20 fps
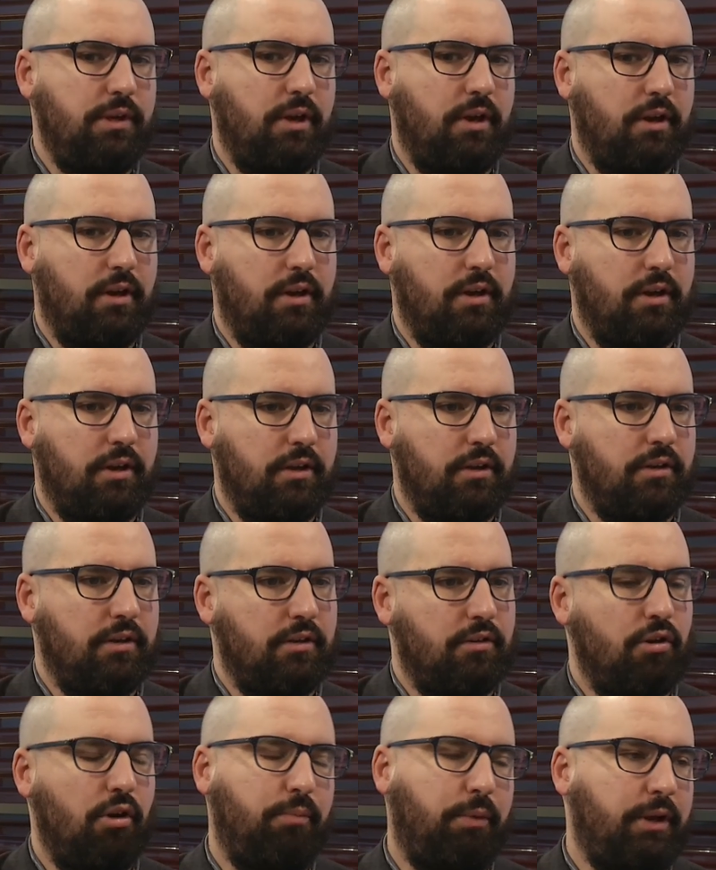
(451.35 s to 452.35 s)

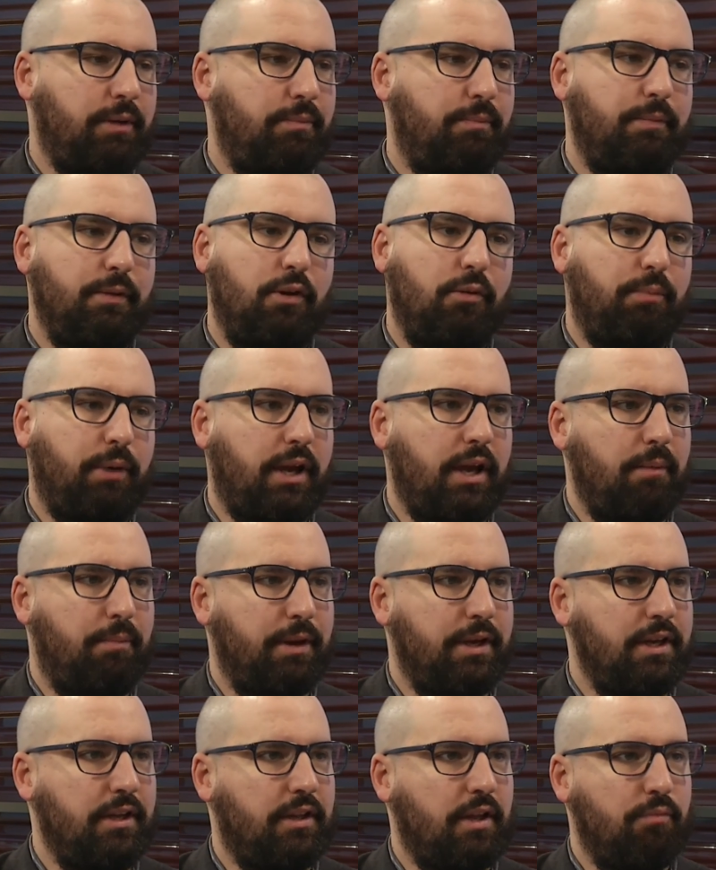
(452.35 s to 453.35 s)
le, prix, le prix à
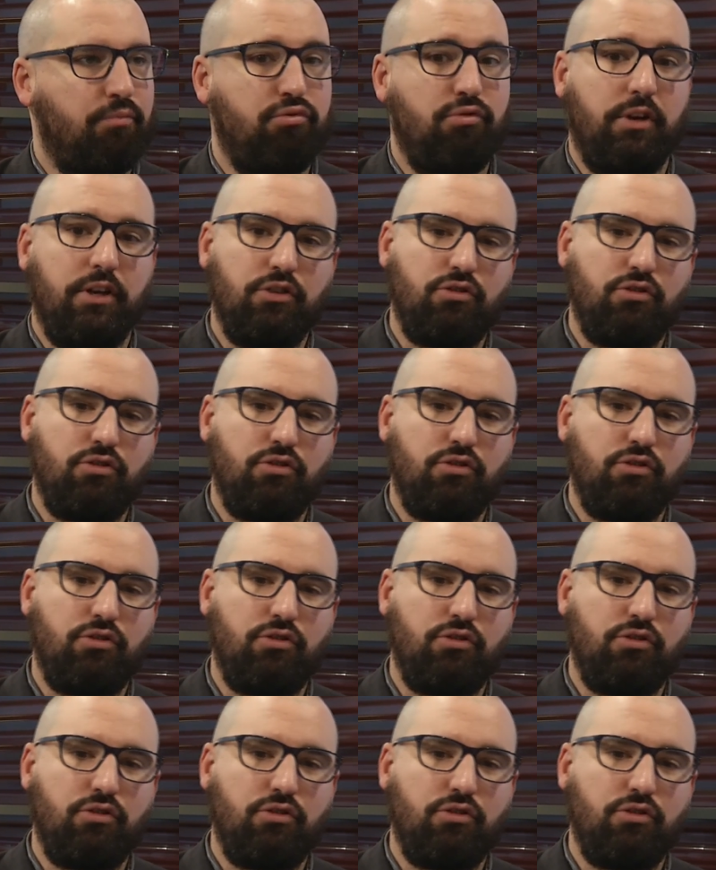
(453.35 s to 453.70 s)
payer était Poulain.